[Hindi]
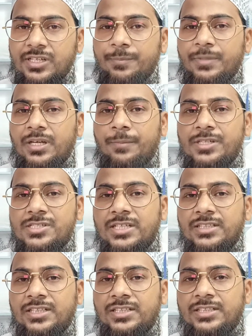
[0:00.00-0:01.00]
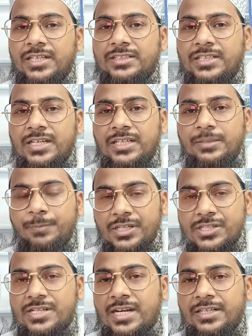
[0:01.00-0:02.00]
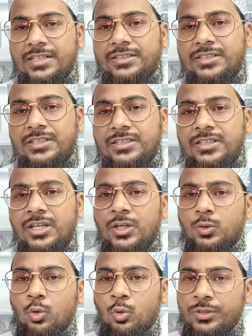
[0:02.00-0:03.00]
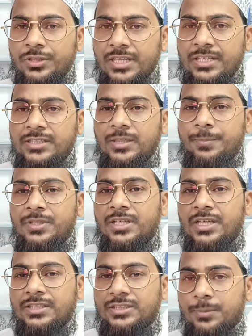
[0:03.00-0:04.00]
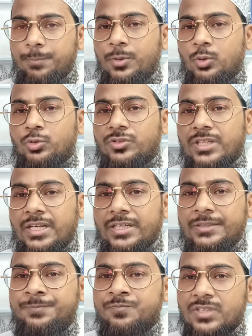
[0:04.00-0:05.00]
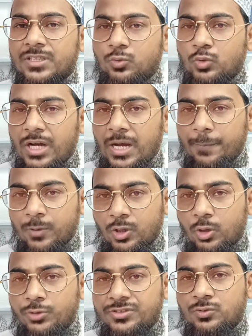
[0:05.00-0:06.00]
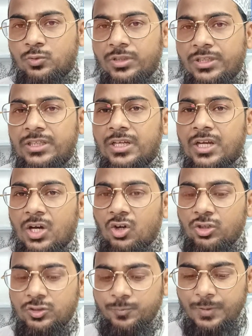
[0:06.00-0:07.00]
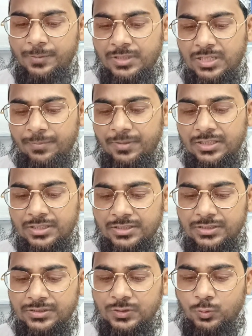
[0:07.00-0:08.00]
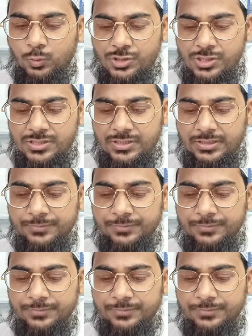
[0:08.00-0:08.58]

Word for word: सर में हमेशा दर्द रहता है परेशान रहते हैं तो उनके लिए भी एक तिब्बी नुस्खा है इसको आप गौर से सुने और इस पर भी अमल करने की कोशिश